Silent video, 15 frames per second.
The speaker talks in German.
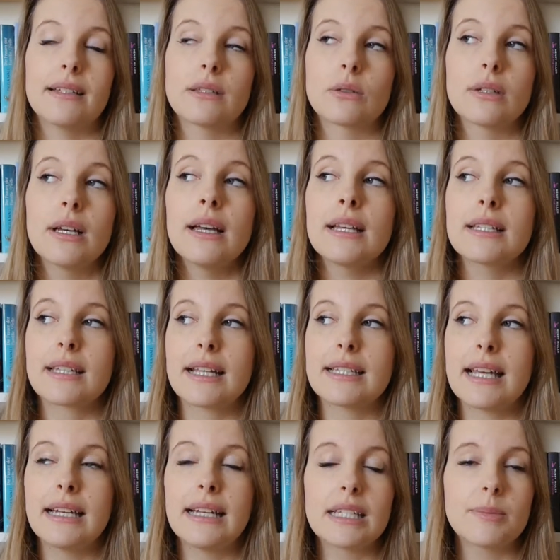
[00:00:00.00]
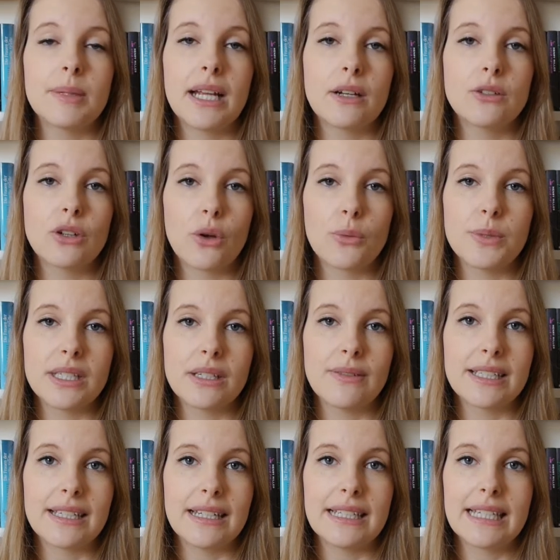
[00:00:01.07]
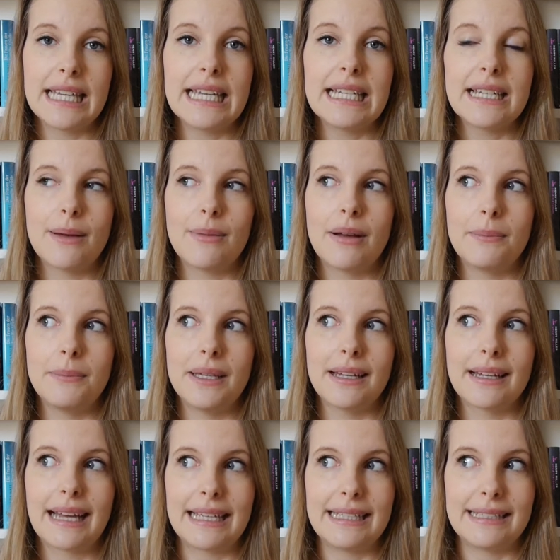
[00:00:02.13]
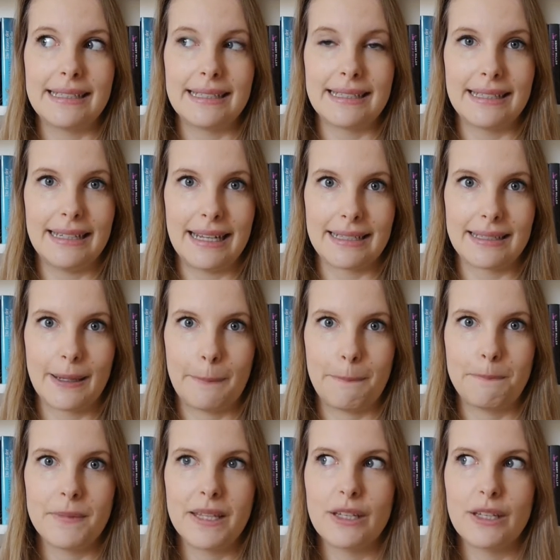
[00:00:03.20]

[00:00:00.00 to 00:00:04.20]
Also es kann sein, dass mir dadurch auch ein bisschen was entgeht, aber mir reicht es langsam.